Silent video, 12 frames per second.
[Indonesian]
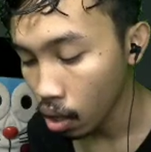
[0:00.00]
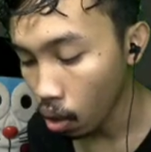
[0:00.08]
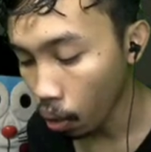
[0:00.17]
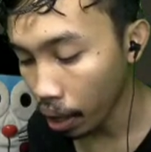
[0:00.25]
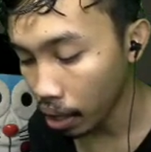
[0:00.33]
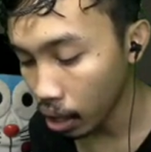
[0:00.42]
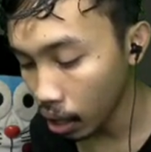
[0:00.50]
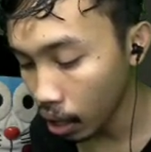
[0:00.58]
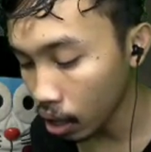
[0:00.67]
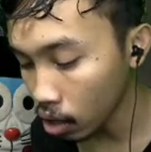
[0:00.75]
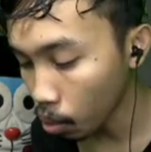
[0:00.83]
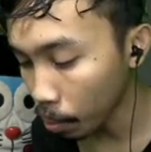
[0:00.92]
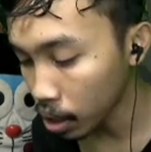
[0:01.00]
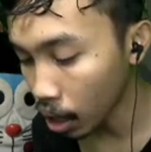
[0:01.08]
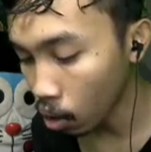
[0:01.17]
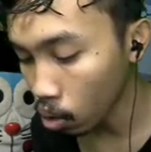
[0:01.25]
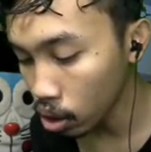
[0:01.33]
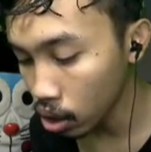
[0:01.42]
Oke, jadi kita coba cari
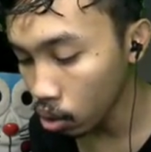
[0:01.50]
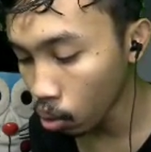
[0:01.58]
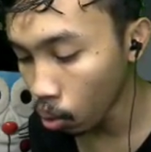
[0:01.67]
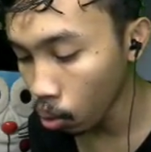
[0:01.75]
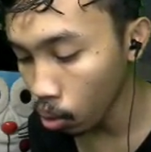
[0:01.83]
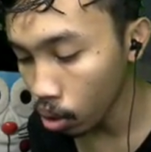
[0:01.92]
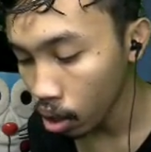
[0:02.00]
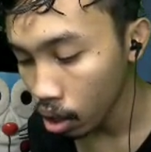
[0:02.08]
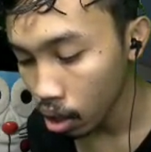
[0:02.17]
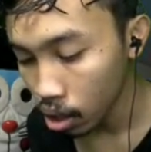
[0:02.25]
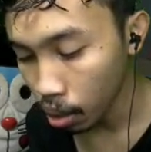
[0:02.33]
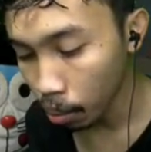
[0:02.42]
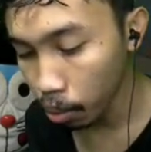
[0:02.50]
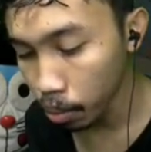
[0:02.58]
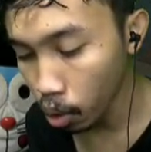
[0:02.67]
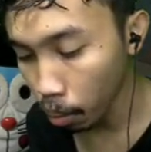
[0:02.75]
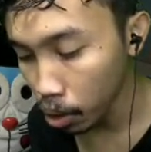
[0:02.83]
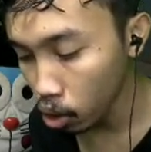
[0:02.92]
kunci dulu sebelum
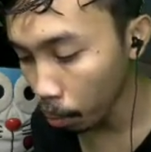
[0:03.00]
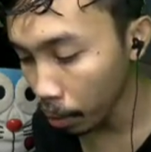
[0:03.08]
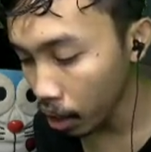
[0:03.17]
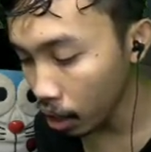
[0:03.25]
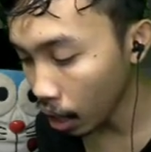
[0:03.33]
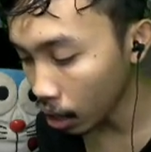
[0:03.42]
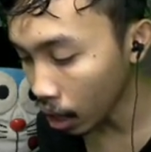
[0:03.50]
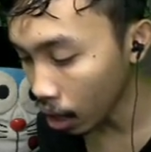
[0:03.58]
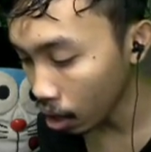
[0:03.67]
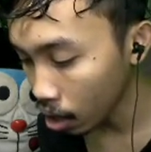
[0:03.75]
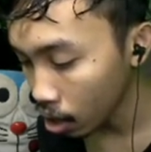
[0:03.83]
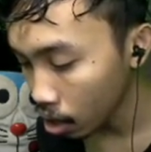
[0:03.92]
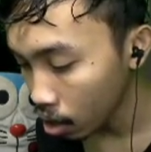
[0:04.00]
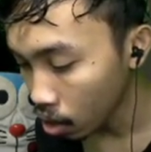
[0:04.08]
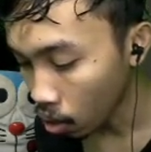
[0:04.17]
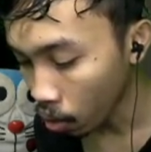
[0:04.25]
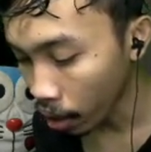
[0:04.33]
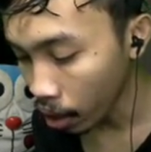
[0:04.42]
zombie-zombie ini datang.
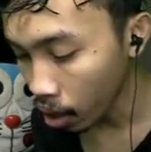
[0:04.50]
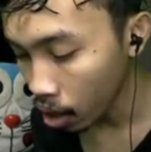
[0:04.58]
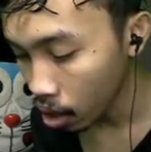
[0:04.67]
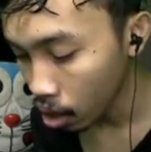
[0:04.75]
Oke.